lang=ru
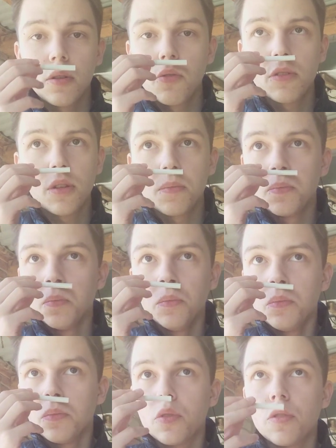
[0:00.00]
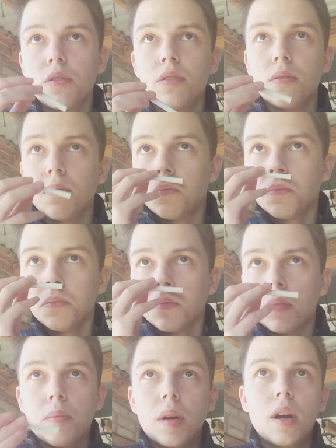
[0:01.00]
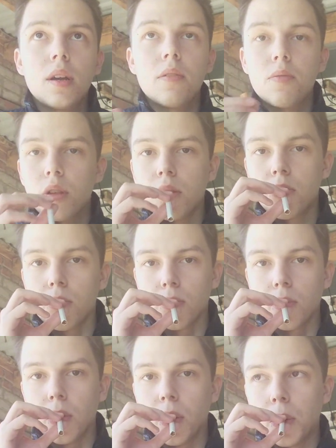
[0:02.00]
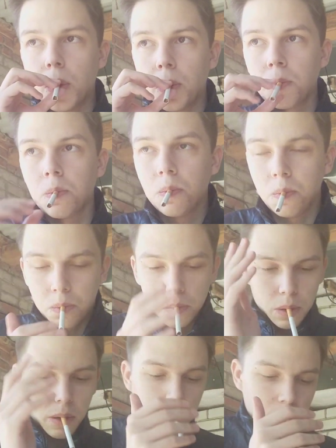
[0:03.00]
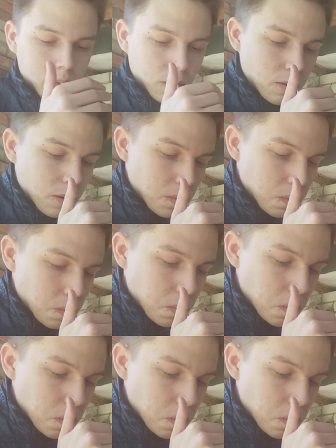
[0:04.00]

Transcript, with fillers: кокосом, то есть табака я вообще не чувствую. Давайте закурим.